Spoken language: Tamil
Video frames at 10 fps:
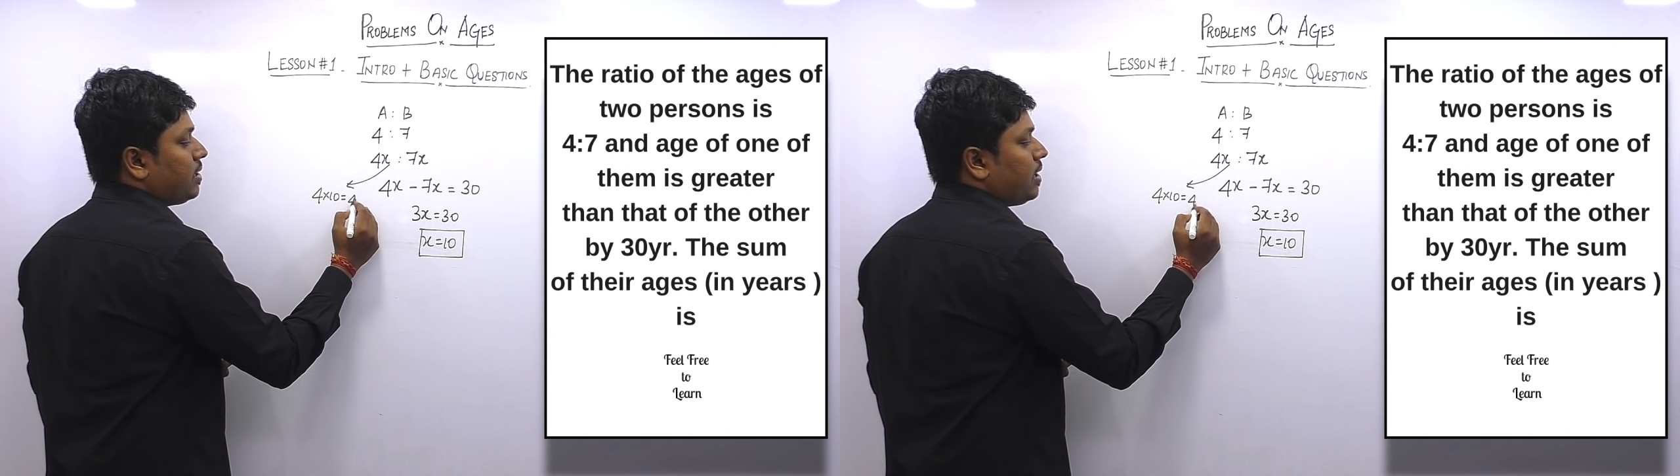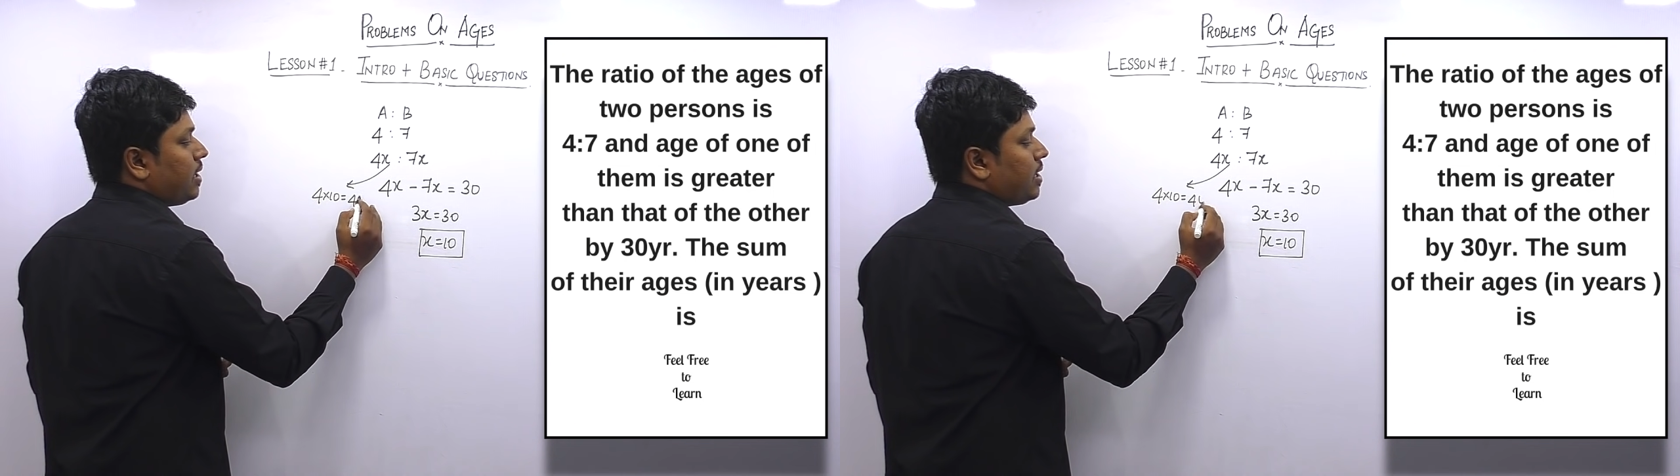
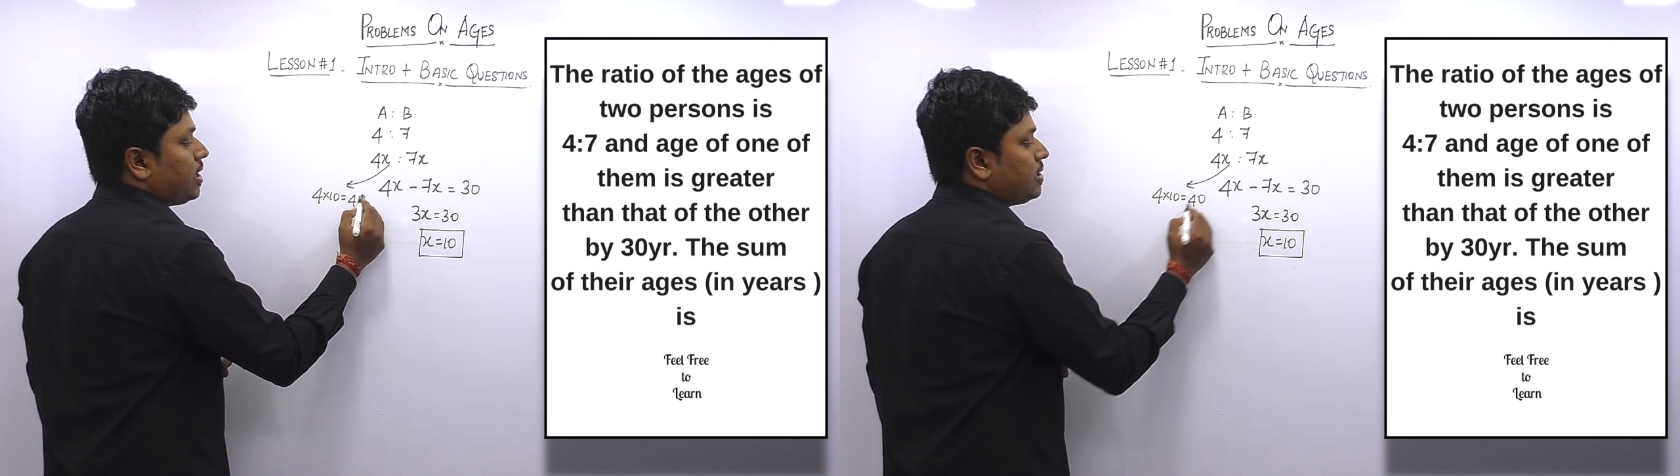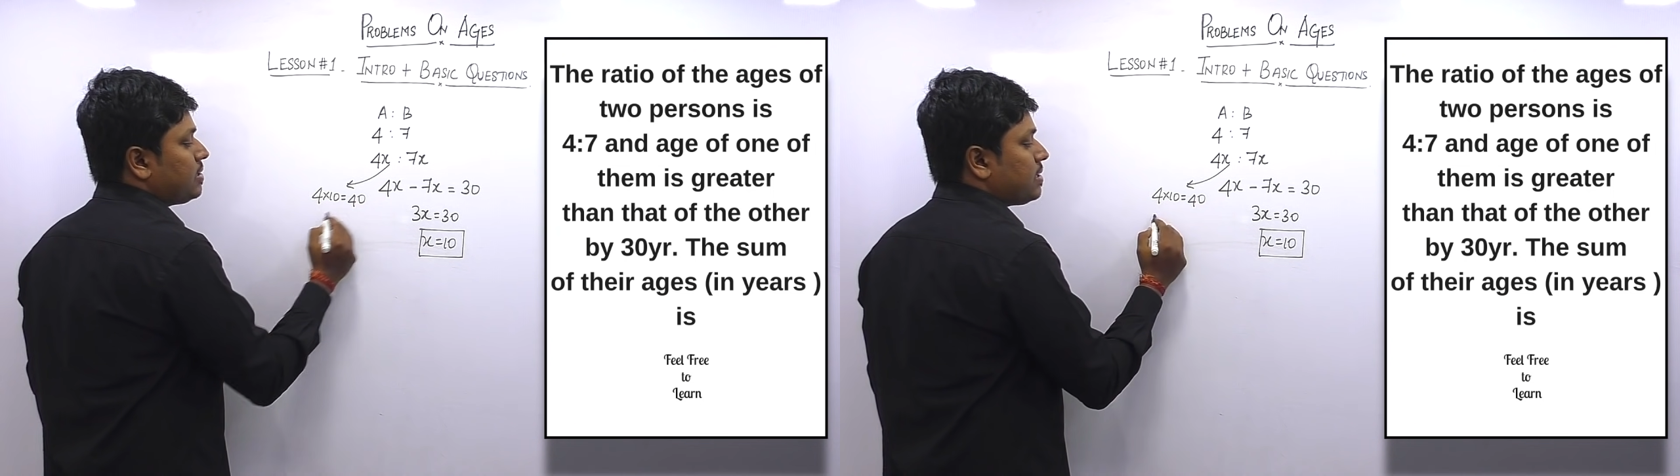
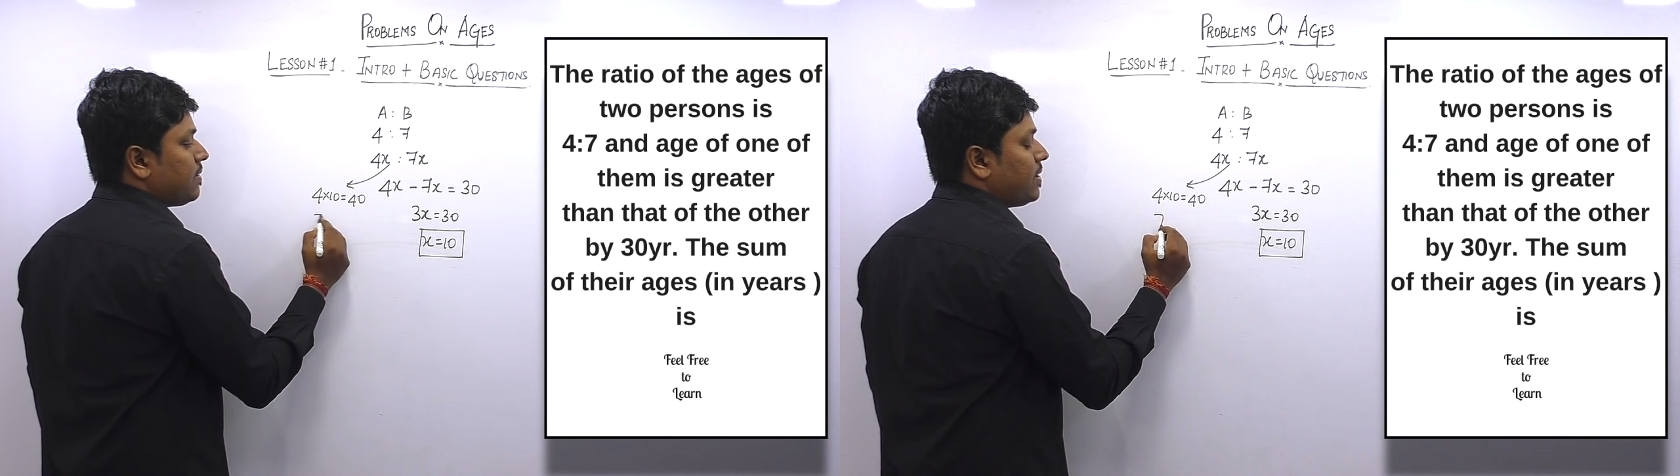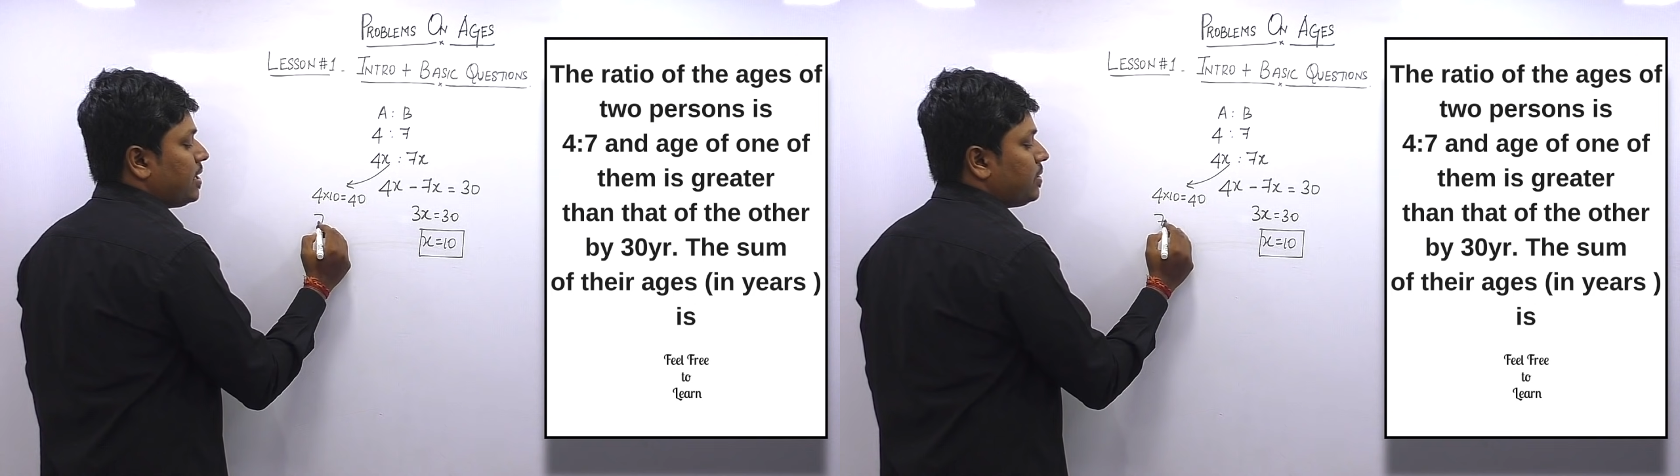ரெண்டாவது
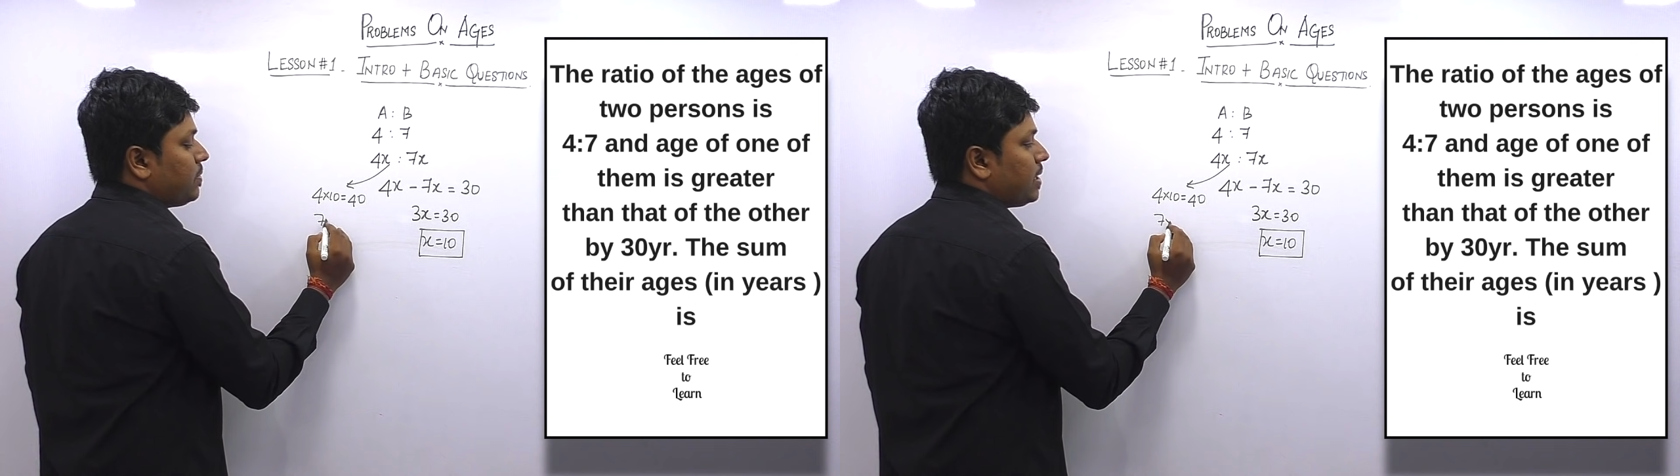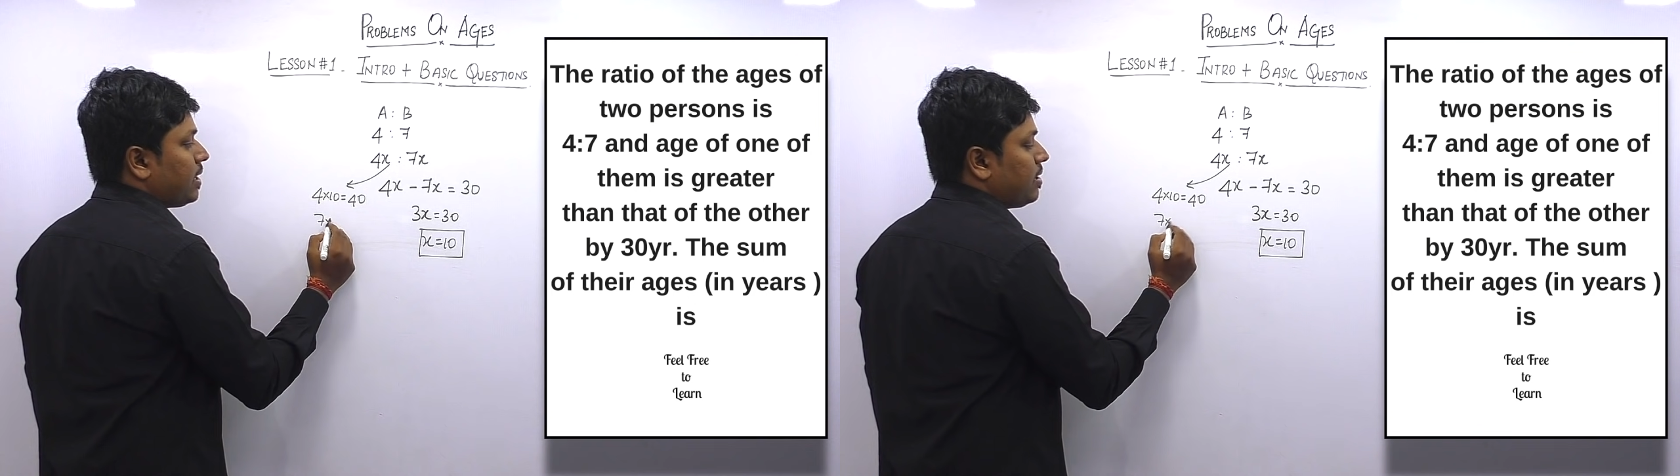செவன் இன்ட்டு
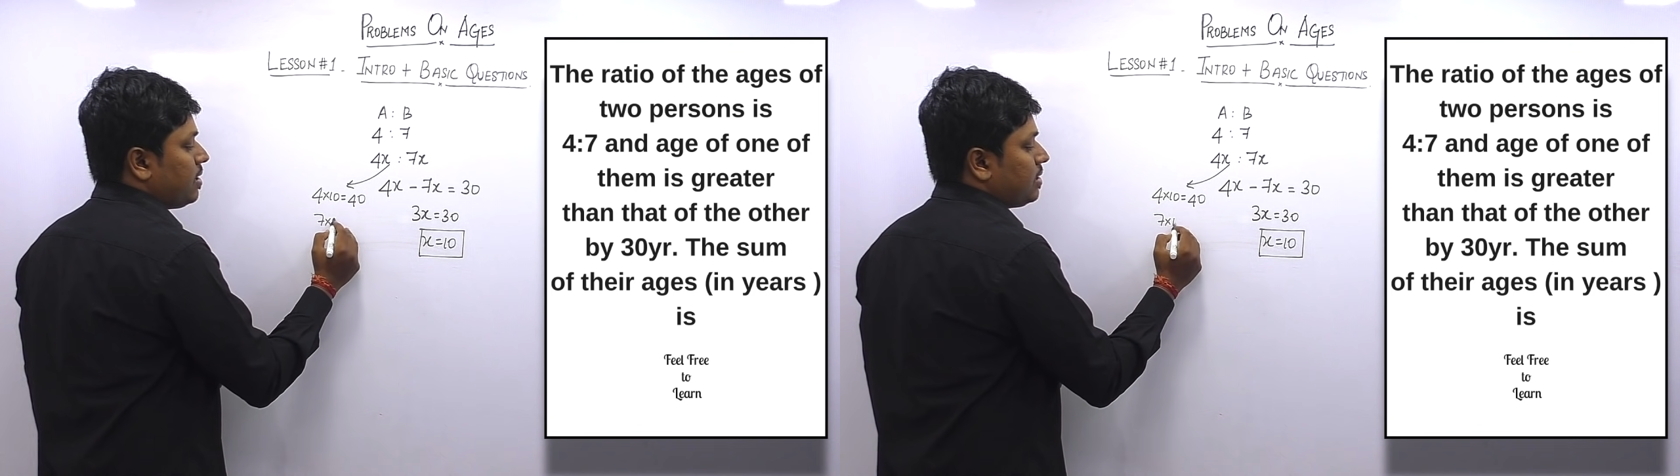டென்